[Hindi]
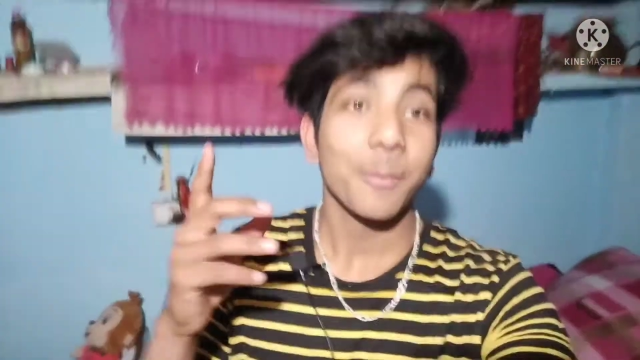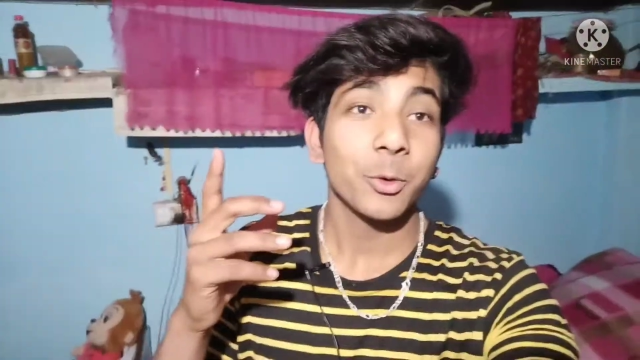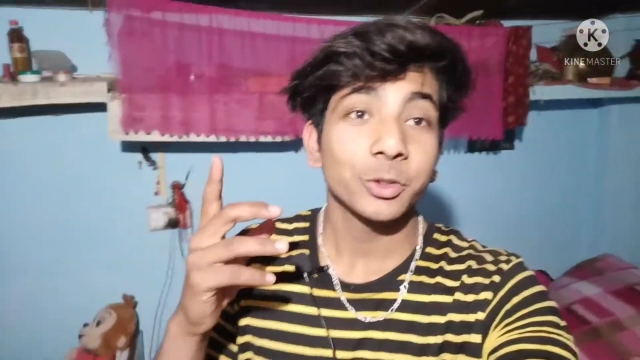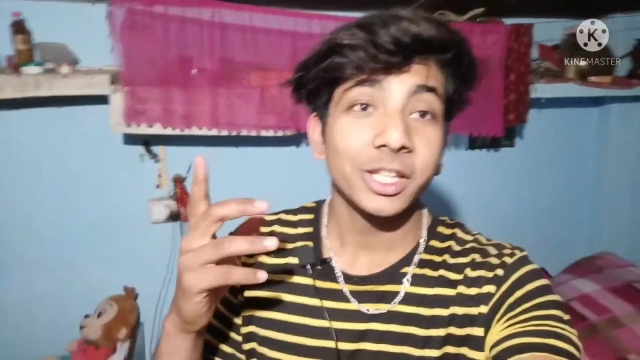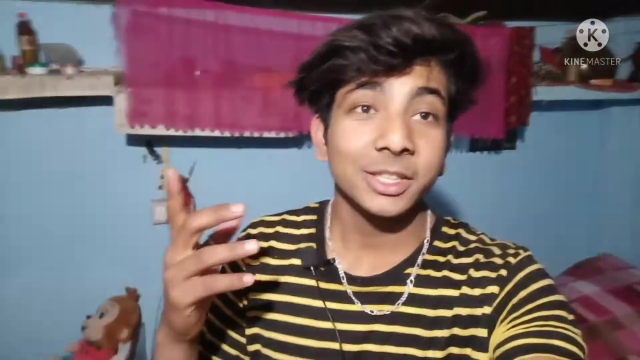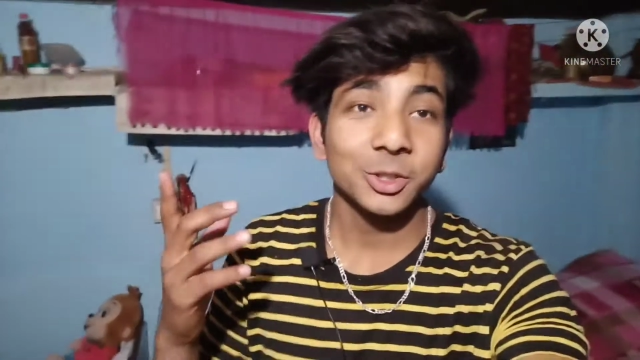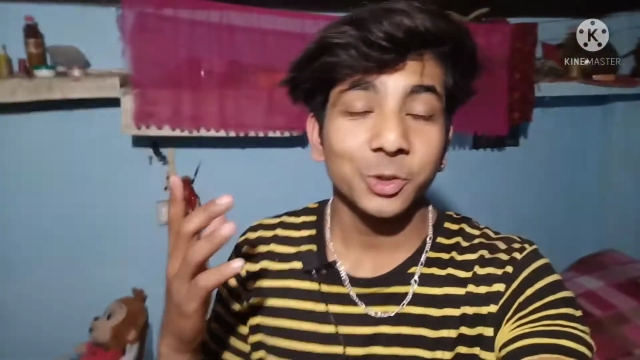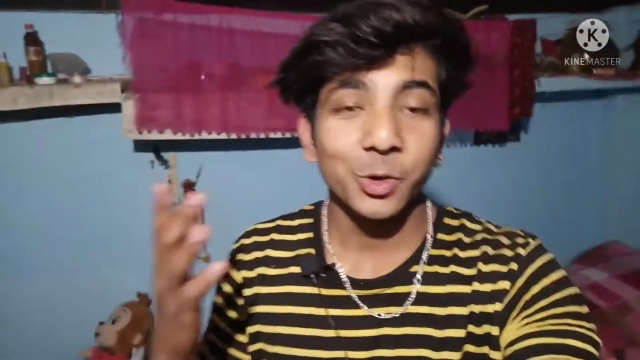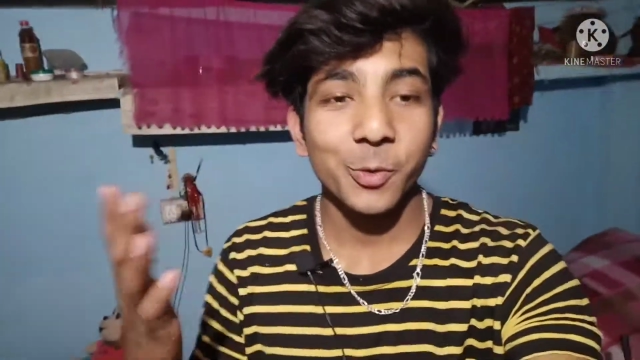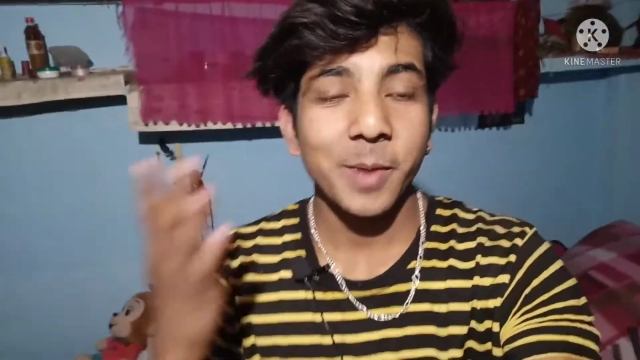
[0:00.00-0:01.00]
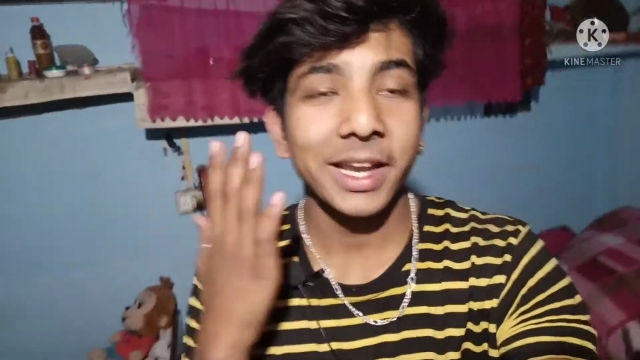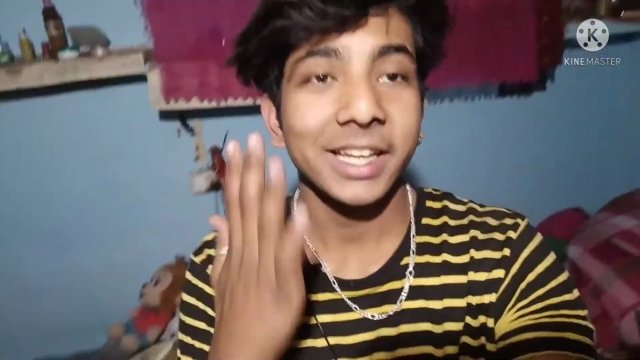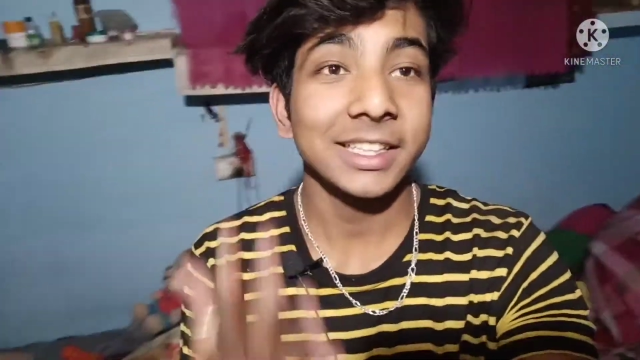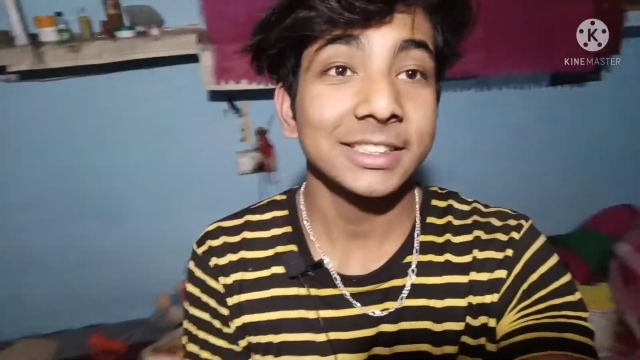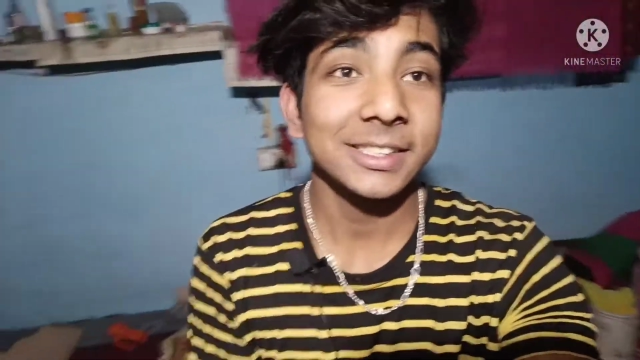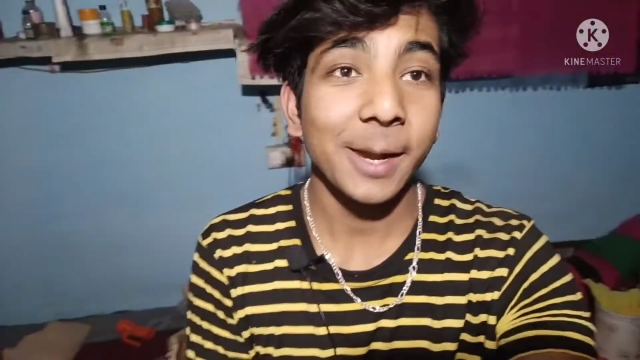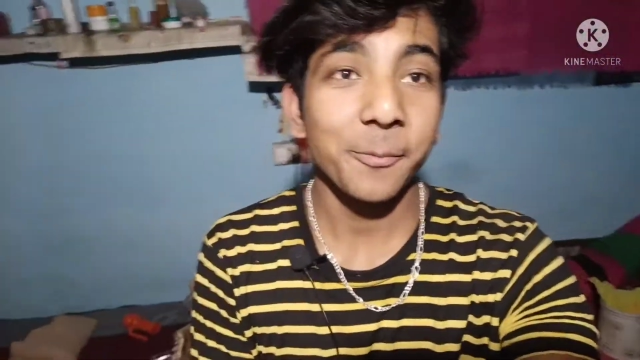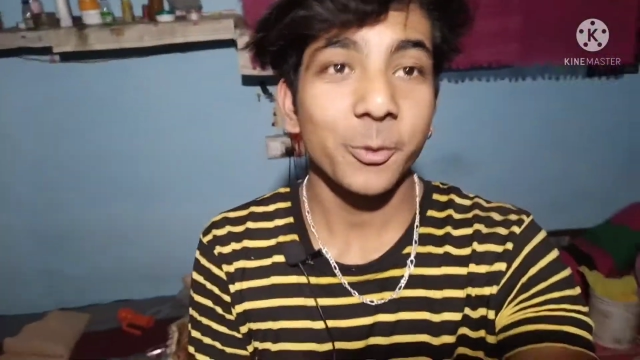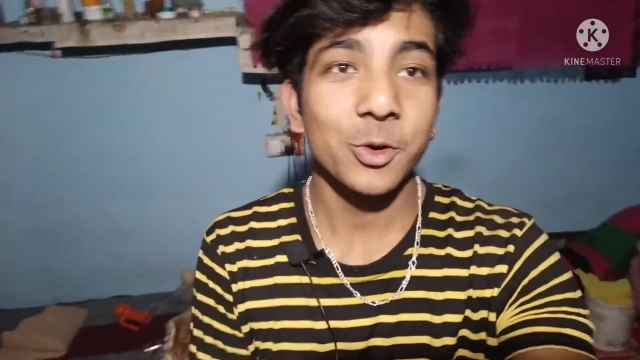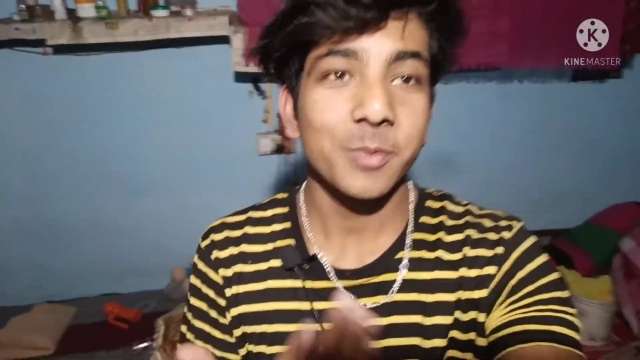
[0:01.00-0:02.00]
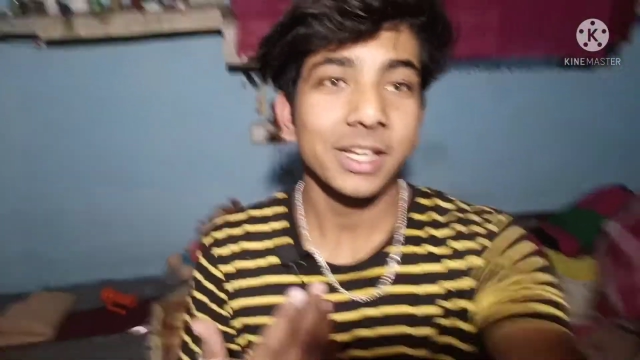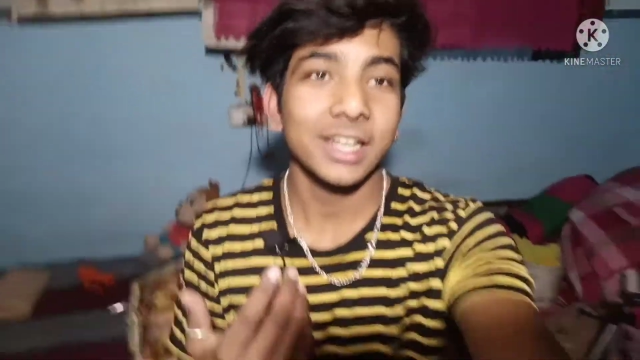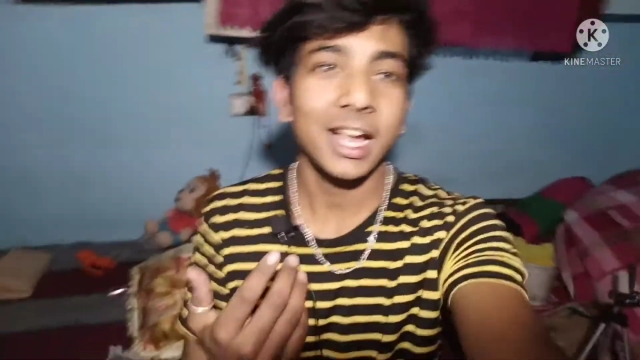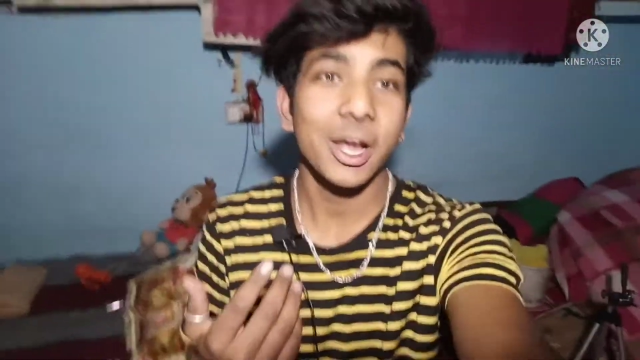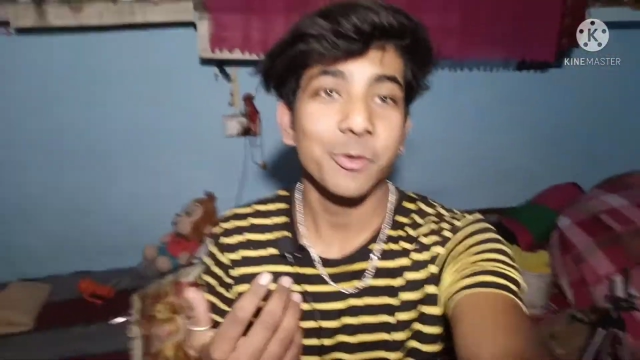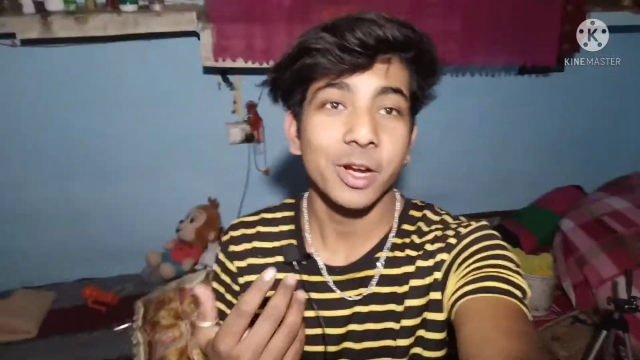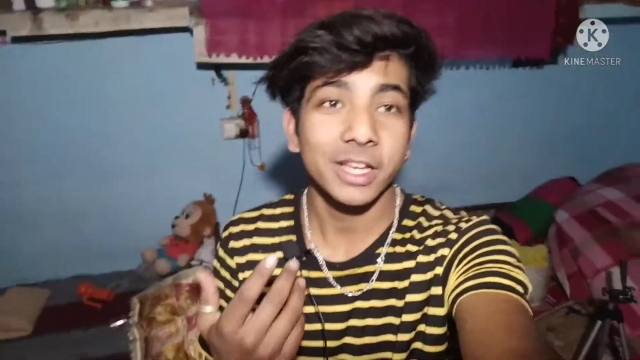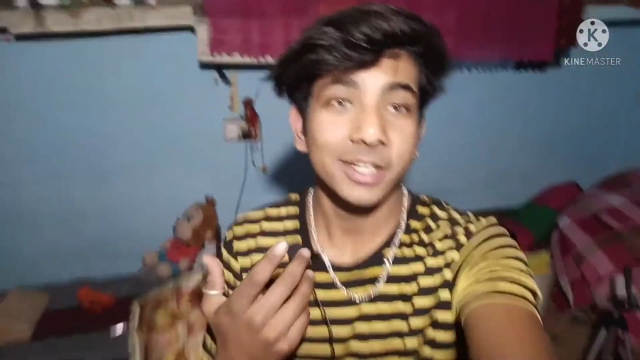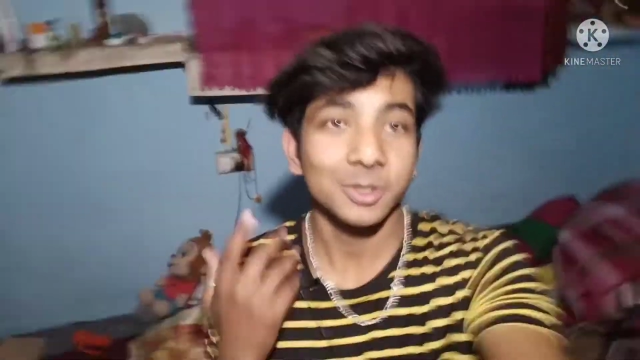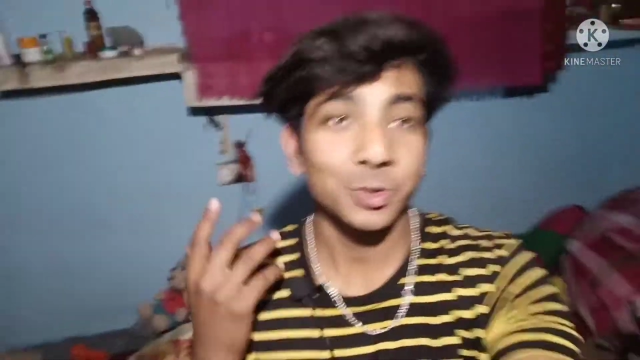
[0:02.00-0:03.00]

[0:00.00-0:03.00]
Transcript: आप लोग देख सकते हो मैंने इस ट्राईपोर्ड में लगाया हुआ है